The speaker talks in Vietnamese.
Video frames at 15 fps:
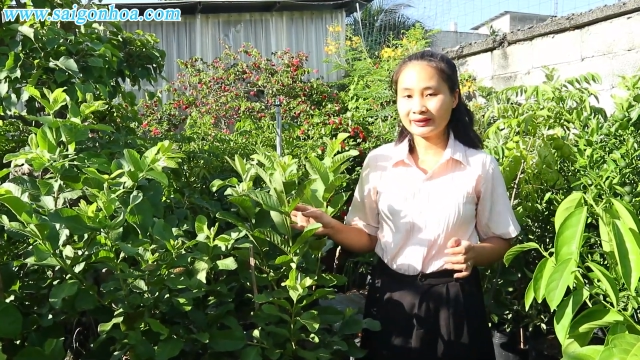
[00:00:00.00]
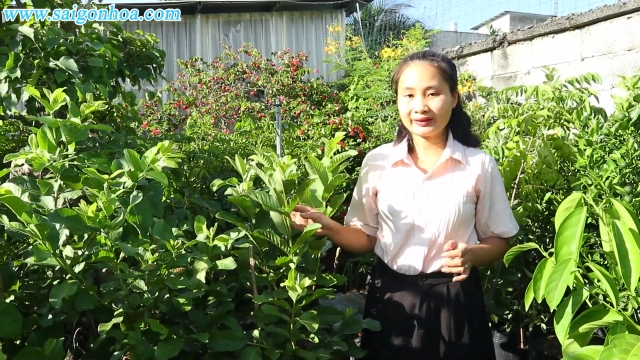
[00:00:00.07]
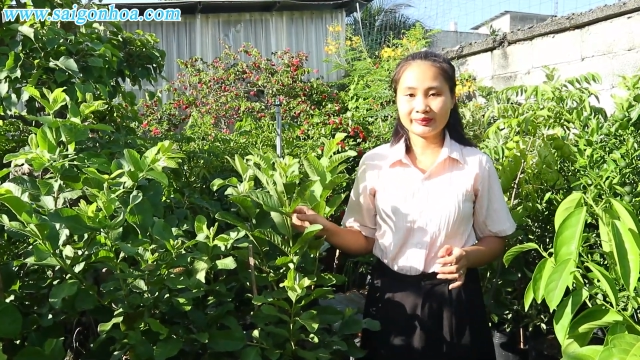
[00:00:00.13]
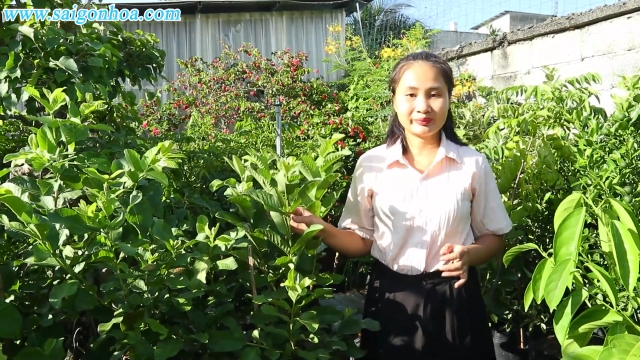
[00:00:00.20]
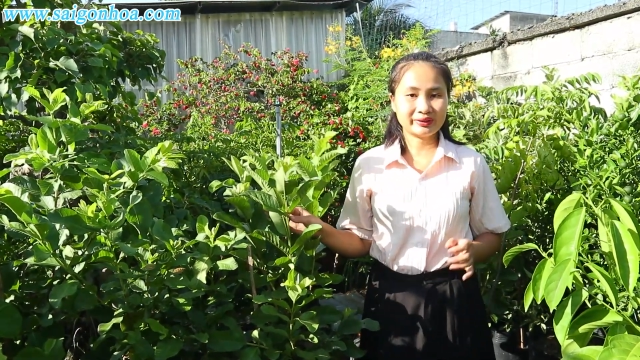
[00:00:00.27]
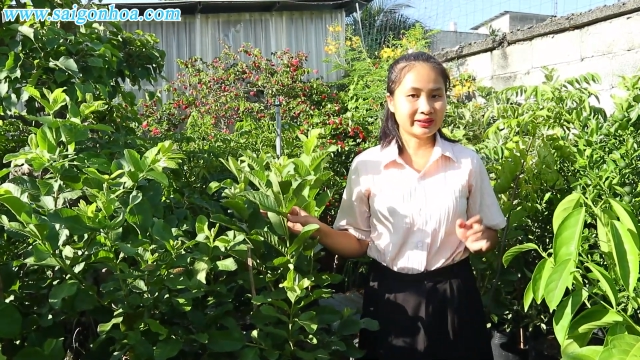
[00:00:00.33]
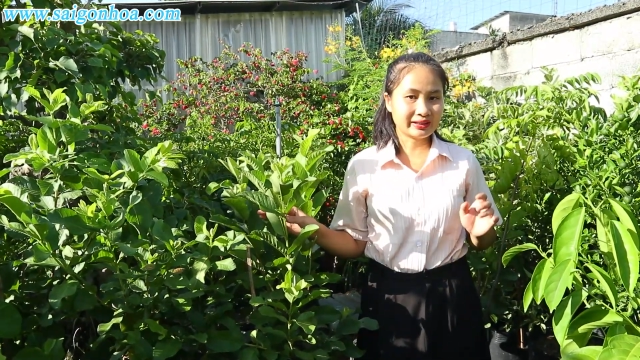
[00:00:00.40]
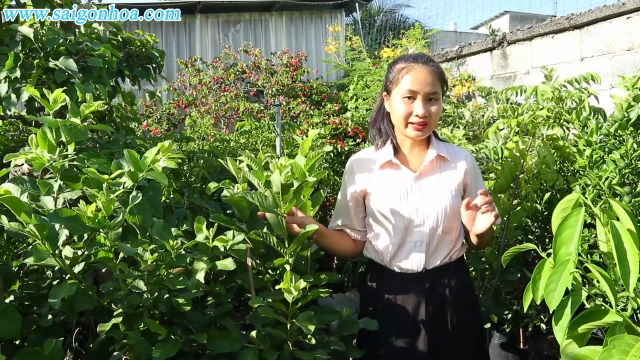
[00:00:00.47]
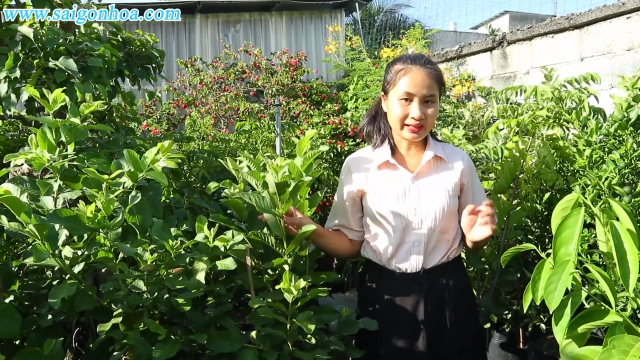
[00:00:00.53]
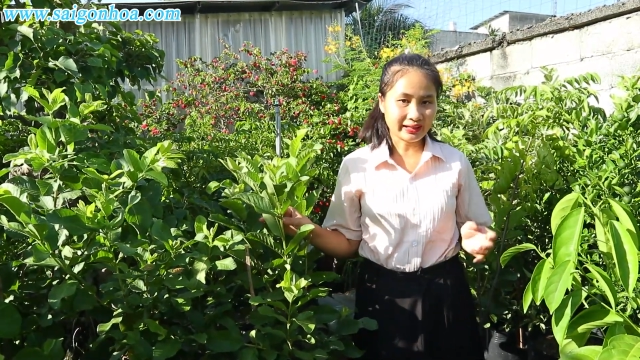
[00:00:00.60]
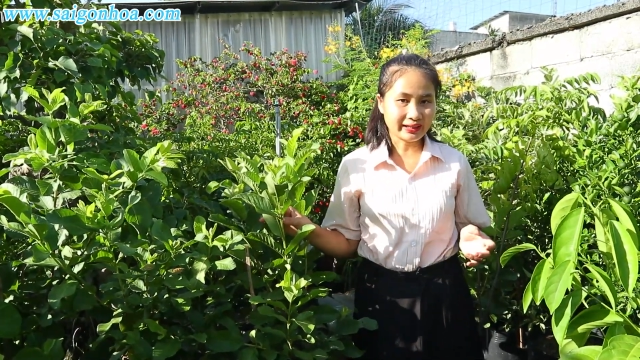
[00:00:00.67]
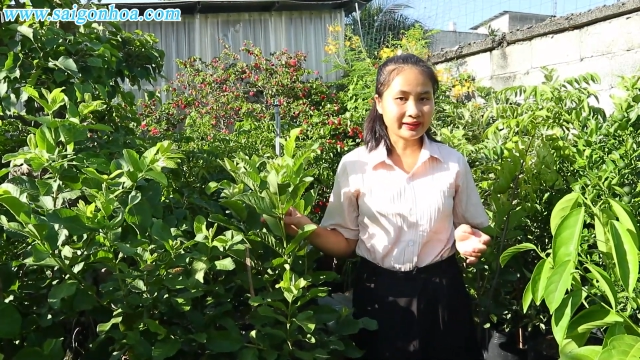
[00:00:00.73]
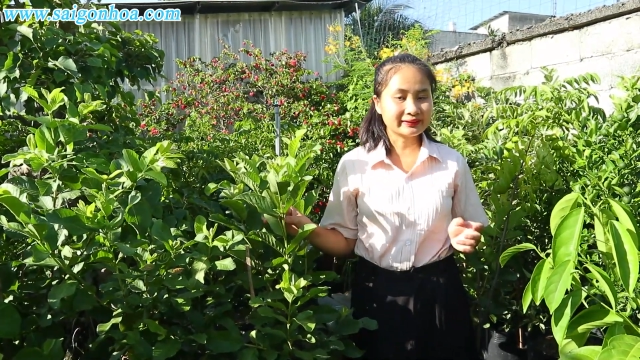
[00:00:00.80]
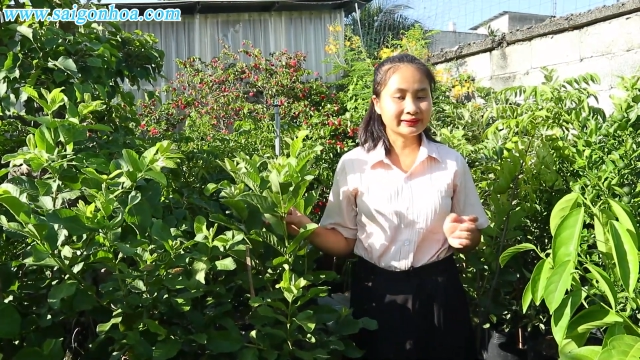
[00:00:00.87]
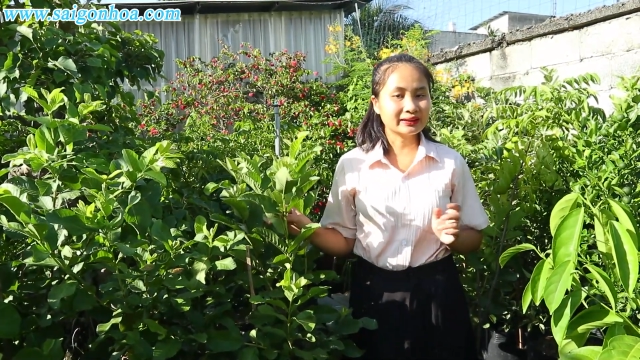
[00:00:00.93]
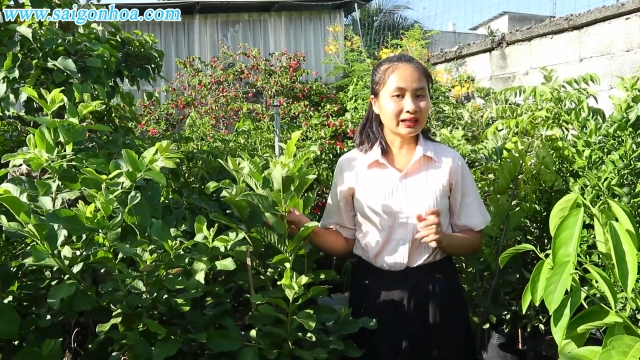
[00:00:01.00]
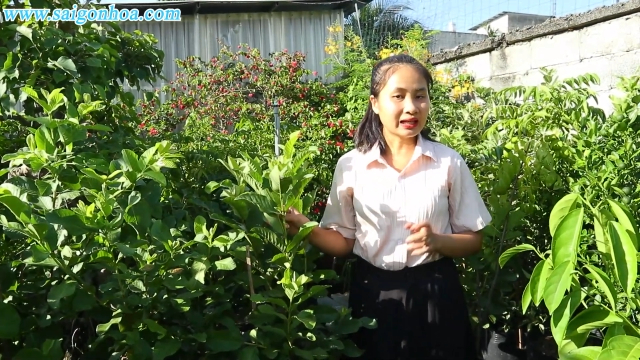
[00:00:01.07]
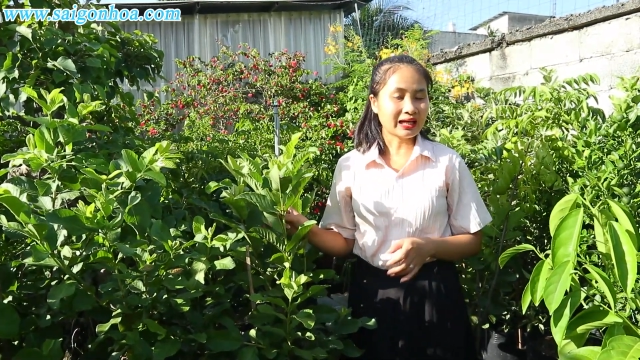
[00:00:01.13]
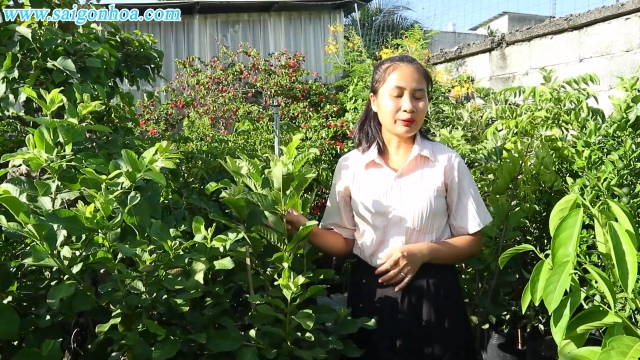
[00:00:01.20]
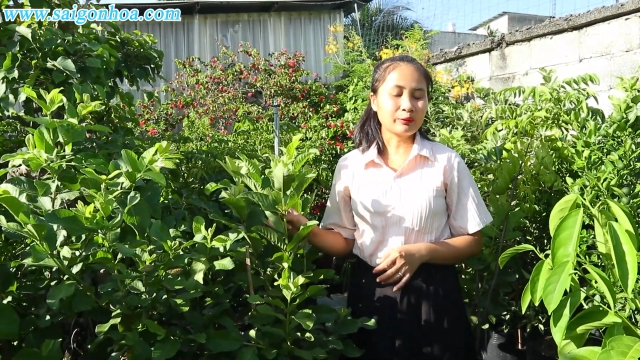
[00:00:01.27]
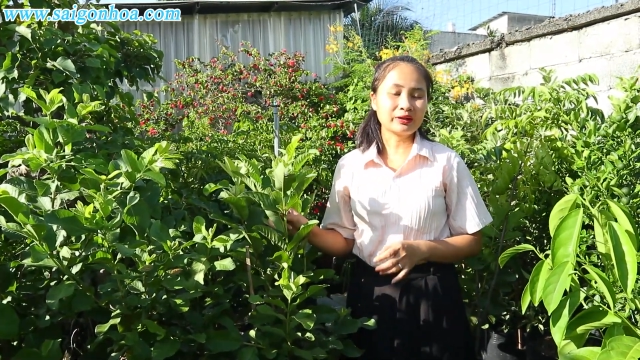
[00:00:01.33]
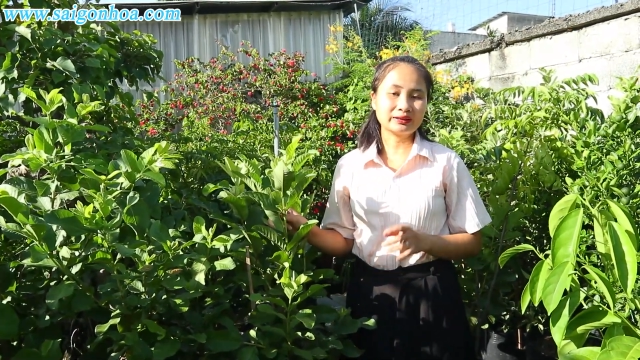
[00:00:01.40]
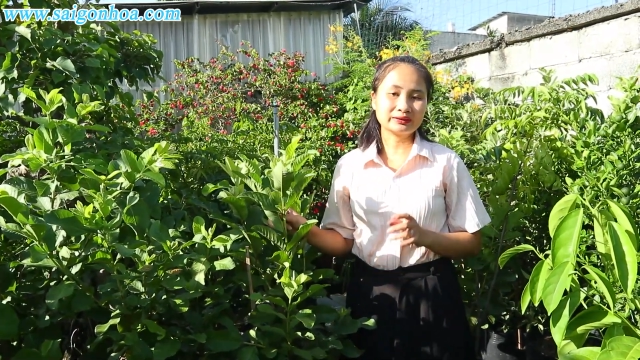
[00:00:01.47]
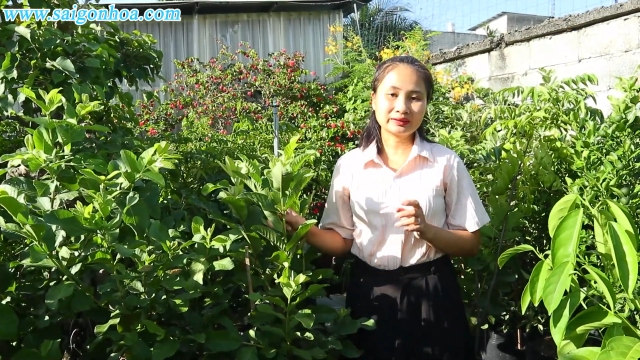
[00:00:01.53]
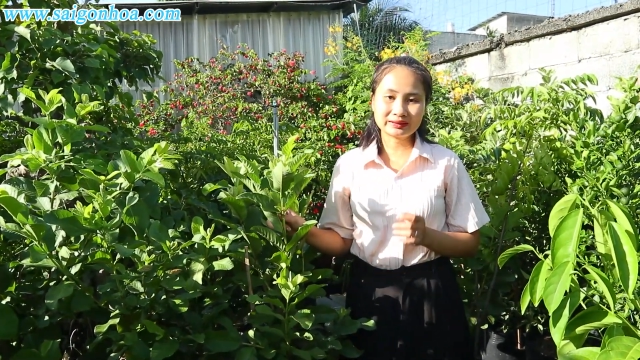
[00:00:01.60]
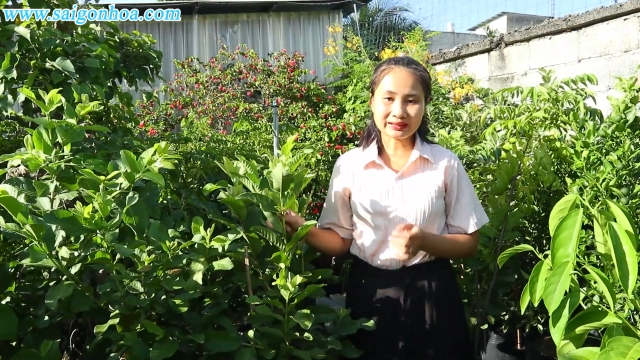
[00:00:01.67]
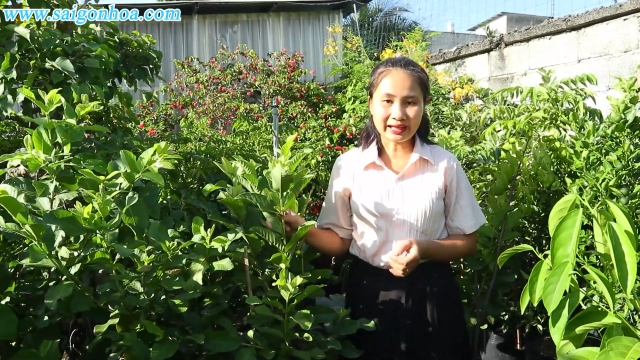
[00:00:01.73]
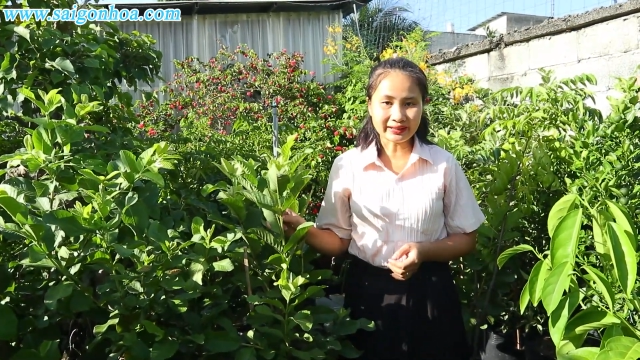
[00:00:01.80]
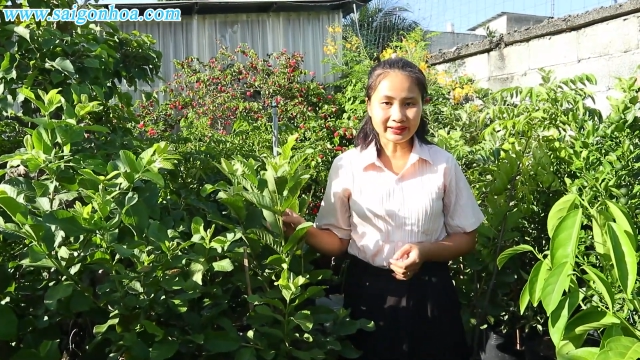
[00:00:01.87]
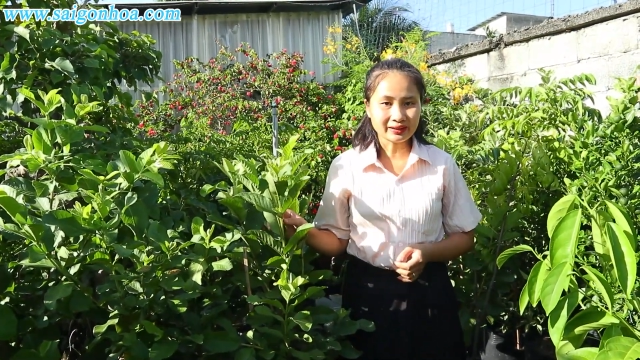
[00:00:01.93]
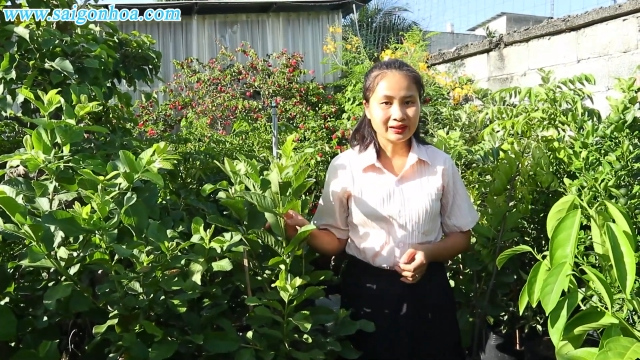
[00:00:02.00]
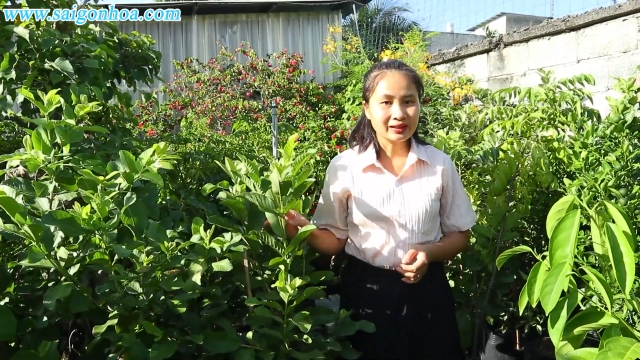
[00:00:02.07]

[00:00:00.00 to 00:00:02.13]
chị bị ghẻ trên lá hoặc là trên trái